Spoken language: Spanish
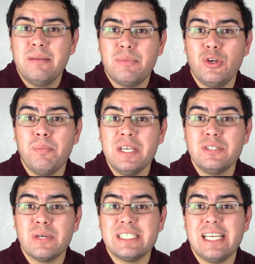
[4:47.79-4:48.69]
Pero yo
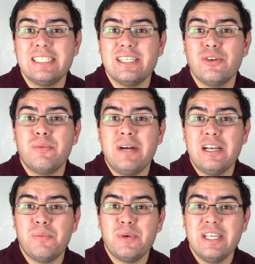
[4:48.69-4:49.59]
pienso que si al señor Ma
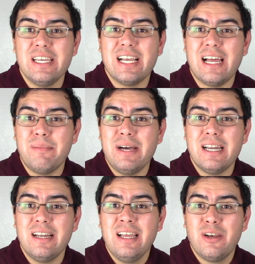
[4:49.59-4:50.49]
lo pueden calmar,